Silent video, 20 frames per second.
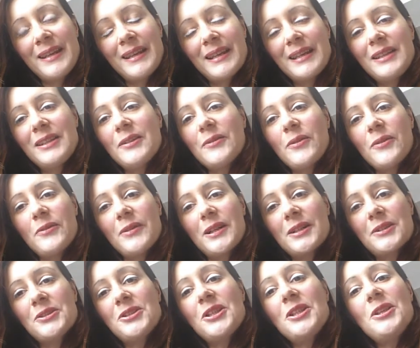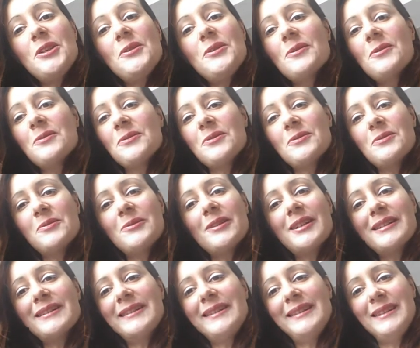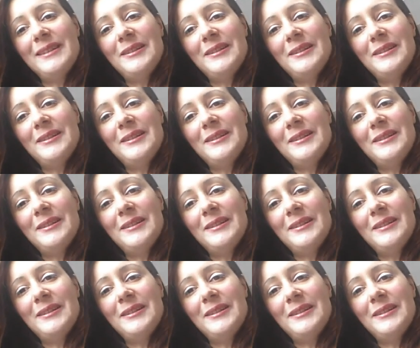Che devo farci? Io sono cattiva.